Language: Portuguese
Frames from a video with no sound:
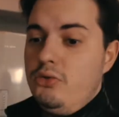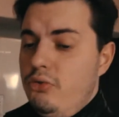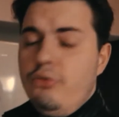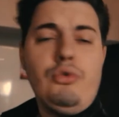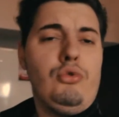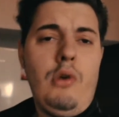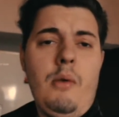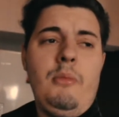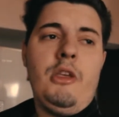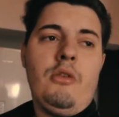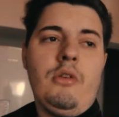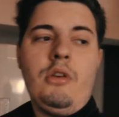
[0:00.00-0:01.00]
junto com um
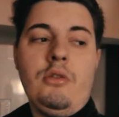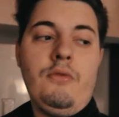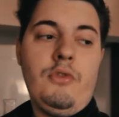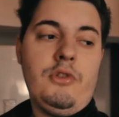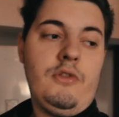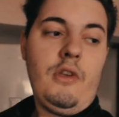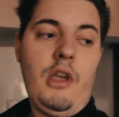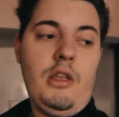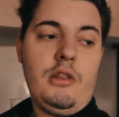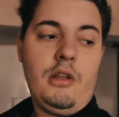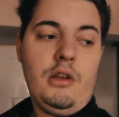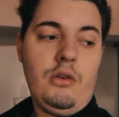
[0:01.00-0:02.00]
amigo que eu não vou dizer
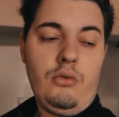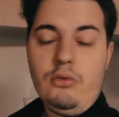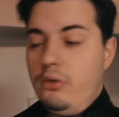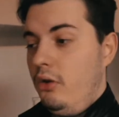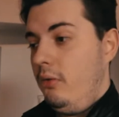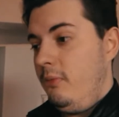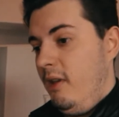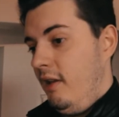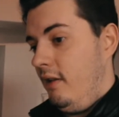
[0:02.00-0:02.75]
ainda o nome.